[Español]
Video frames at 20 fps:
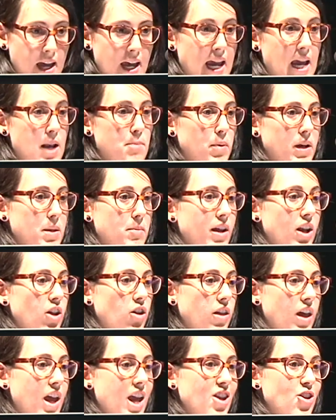El primero
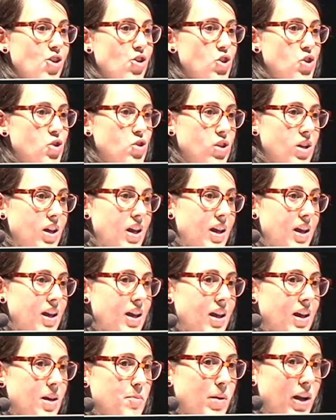de ellos,
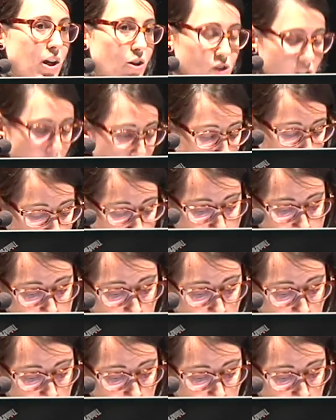eh, para que os apuntéis